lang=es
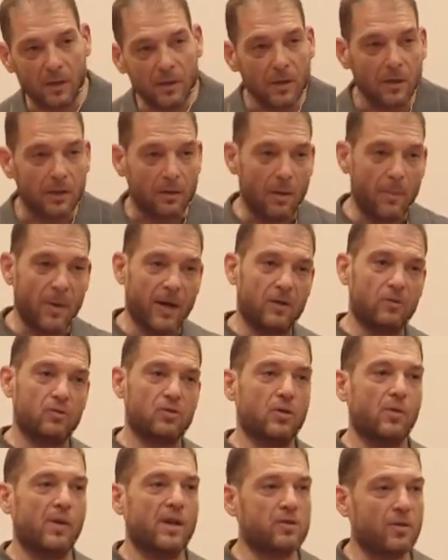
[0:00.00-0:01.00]
Te voy a pagar
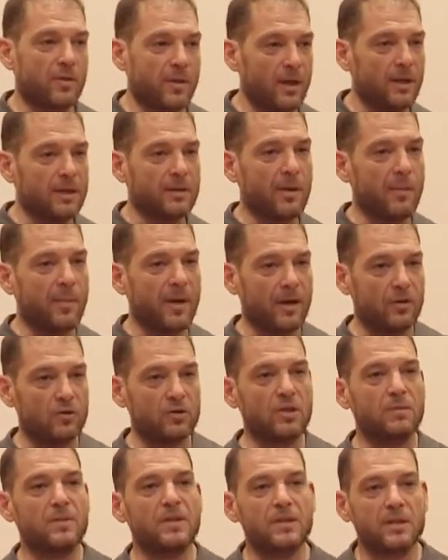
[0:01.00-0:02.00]
tu seguridad social, te voy a pagar
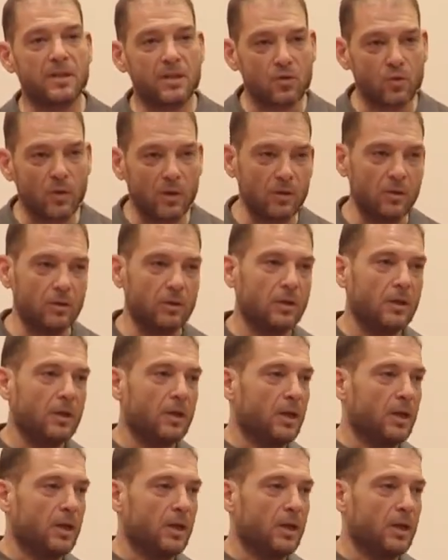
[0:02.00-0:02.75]
los tres meses de sueldo